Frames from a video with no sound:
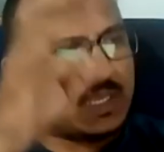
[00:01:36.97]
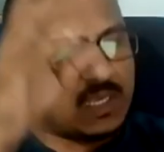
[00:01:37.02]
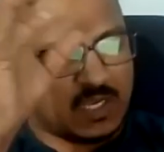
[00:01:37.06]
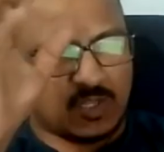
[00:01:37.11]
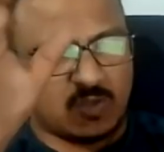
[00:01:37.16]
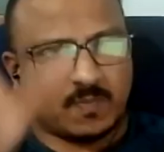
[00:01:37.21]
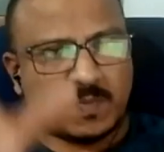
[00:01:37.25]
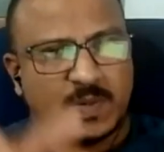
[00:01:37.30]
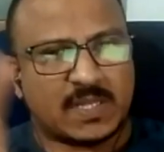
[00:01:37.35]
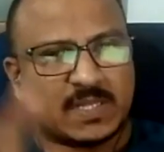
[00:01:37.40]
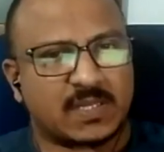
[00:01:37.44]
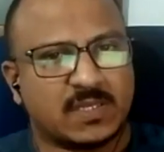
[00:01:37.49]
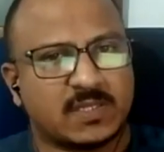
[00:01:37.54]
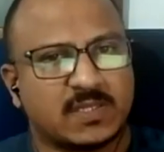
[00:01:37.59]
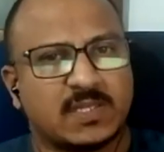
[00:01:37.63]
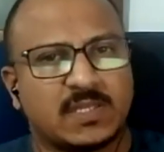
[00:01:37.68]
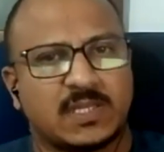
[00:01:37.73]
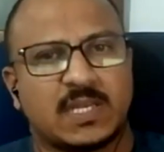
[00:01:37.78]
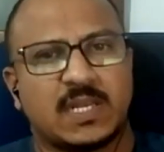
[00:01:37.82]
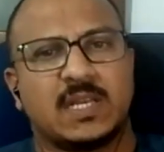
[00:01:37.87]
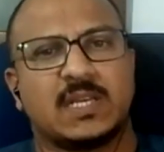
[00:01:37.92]
या तो पांच दस
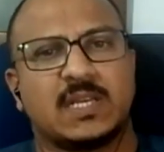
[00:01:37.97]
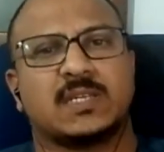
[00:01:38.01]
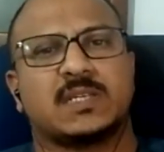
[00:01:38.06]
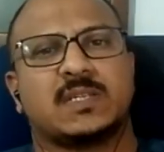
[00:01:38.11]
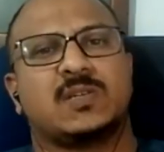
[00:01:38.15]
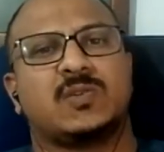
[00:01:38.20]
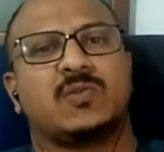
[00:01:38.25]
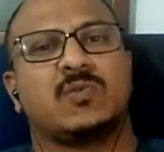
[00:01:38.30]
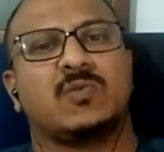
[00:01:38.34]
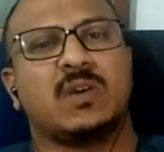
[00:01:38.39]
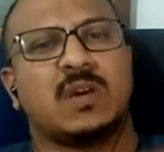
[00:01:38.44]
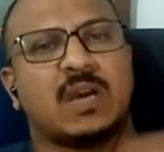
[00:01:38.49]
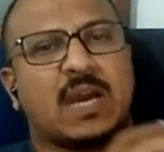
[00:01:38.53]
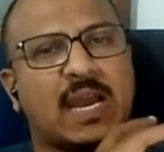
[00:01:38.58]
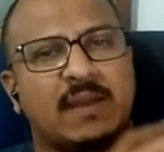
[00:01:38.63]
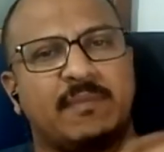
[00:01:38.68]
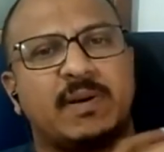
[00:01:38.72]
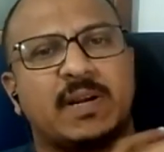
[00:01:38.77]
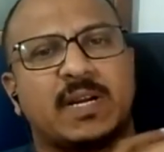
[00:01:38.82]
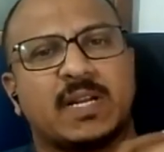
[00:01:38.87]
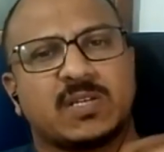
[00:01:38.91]
दिन के लिए क्योंकि
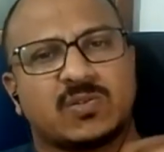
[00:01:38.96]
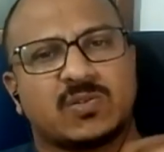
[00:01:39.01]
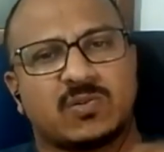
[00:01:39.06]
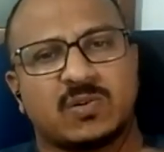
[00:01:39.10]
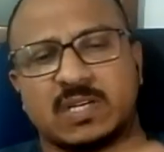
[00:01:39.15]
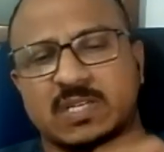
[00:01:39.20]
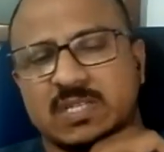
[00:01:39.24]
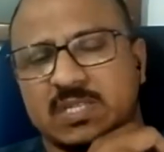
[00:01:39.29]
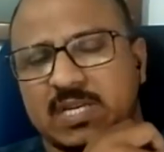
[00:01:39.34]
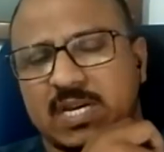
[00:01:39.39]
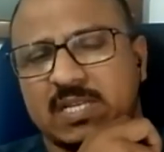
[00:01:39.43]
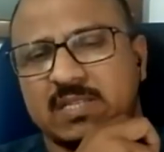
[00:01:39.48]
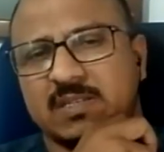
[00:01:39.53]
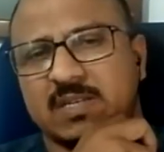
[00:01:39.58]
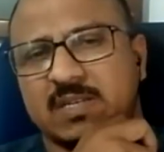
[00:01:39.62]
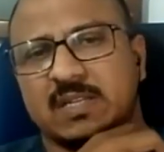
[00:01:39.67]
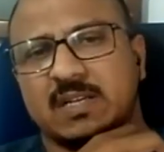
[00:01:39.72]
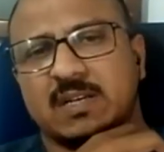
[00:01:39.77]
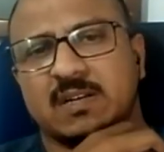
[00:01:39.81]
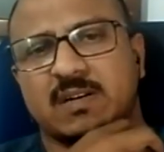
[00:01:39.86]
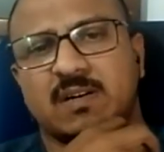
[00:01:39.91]
हाई बीटा स्टॉक है शायद
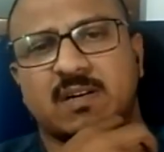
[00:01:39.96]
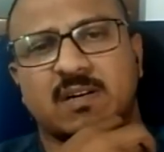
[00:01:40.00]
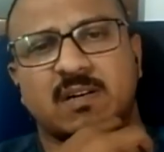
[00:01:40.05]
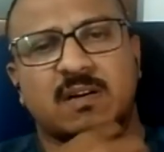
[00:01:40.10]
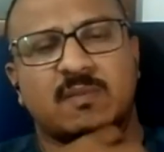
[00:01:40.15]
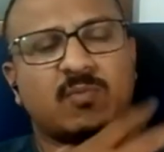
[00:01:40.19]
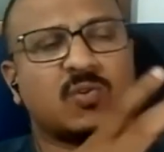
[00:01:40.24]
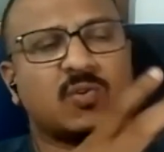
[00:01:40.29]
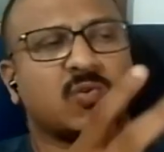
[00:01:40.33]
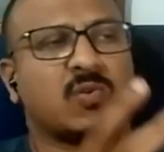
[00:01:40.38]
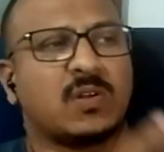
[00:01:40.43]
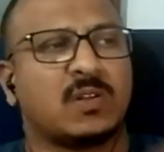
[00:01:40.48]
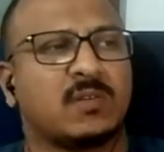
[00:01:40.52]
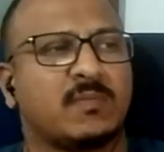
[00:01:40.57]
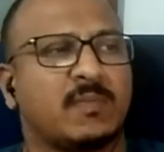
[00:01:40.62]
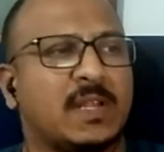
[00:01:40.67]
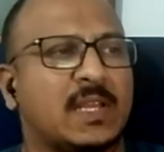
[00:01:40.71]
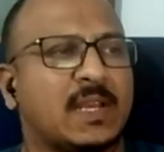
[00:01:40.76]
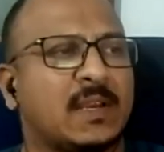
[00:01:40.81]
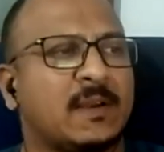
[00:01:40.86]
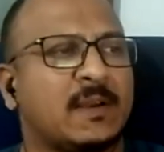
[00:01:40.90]
ज्यादा रिटर्न आपको तुरंत
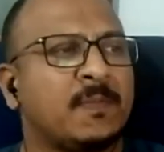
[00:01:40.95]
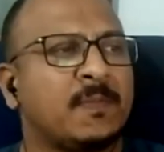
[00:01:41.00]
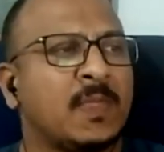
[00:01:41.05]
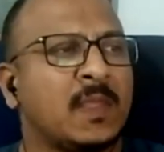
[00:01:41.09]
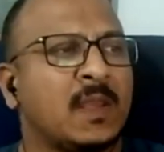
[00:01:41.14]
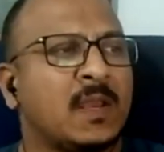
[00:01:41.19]
मिल जाए